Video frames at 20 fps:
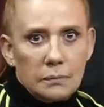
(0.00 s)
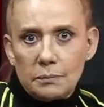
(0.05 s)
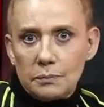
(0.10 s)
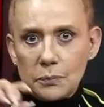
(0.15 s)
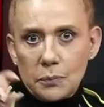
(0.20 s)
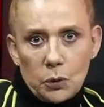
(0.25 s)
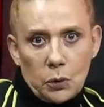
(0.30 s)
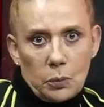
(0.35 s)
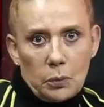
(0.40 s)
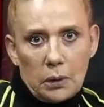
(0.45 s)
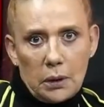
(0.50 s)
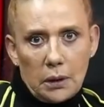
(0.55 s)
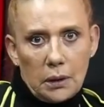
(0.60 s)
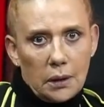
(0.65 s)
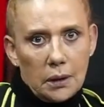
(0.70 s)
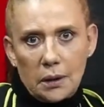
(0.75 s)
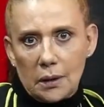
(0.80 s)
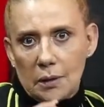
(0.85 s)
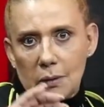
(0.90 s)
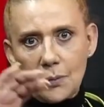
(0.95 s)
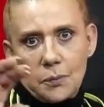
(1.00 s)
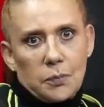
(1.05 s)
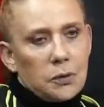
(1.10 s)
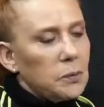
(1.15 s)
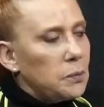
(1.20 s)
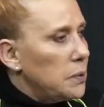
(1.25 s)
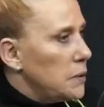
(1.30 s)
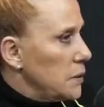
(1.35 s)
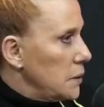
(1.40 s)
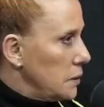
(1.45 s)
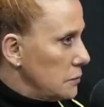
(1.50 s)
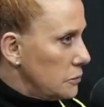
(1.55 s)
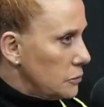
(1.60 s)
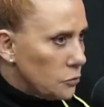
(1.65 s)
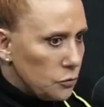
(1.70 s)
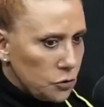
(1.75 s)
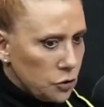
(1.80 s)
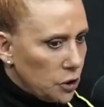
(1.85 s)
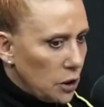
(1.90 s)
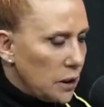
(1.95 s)
publi, publi nenhum,
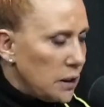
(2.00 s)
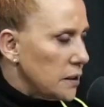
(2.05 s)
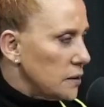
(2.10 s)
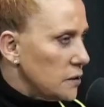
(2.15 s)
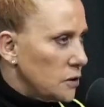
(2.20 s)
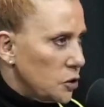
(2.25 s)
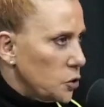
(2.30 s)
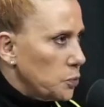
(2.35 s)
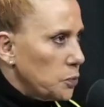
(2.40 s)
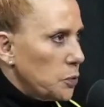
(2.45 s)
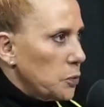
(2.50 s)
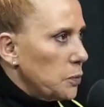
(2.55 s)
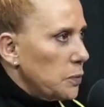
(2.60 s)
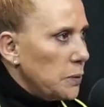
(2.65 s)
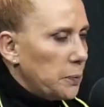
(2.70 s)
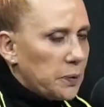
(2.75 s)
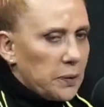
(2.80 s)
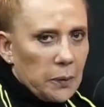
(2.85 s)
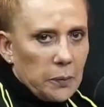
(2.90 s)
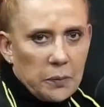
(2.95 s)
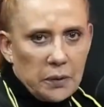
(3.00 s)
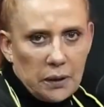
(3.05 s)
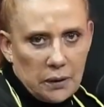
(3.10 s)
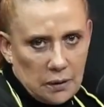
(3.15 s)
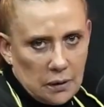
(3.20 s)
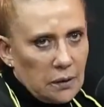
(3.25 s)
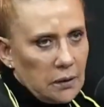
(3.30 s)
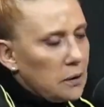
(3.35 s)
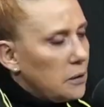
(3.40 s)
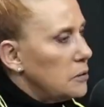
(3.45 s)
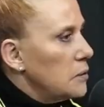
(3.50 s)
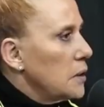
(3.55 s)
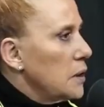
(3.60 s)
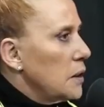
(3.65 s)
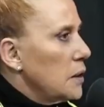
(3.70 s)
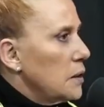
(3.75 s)
não chega esses publi para mim, entendeu?